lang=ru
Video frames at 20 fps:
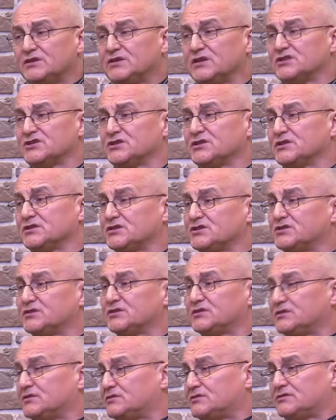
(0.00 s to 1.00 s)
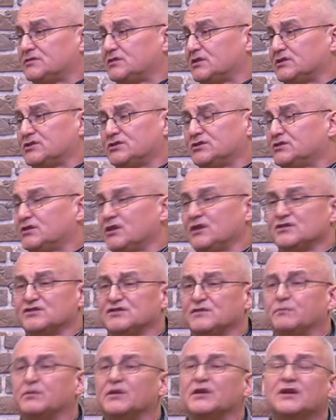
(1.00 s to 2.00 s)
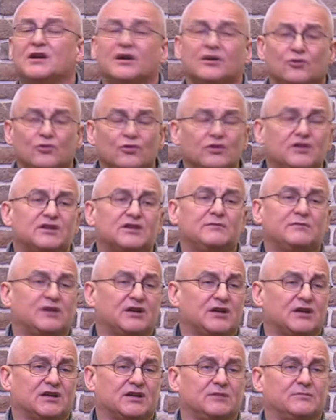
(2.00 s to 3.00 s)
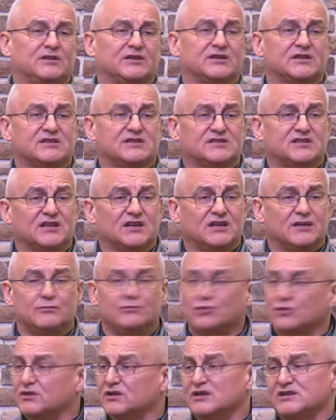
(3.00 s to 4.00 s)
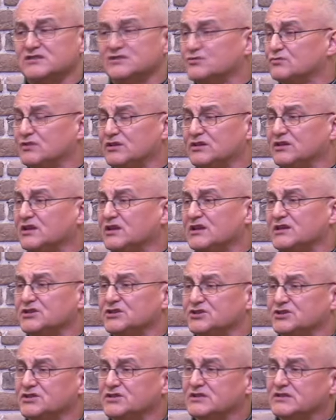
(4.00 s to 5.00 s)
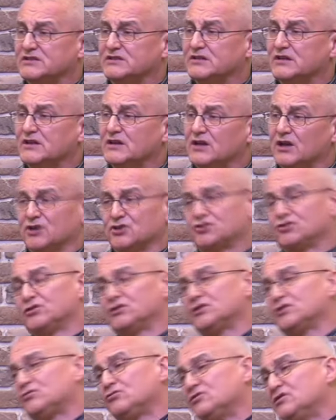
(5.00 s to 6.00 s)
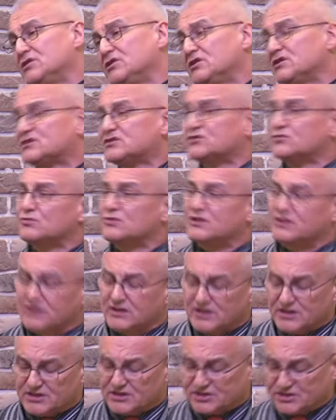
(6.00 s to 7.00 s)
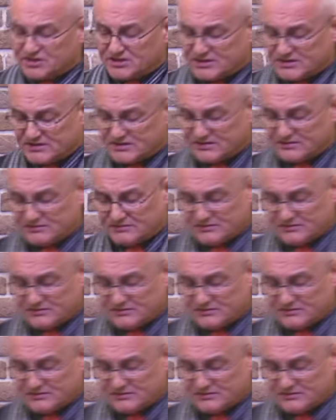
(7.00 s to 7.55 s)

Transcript: даже так считаются благородными какими-то целями, но она суетная жизнь. А что такое не суетная жизнь?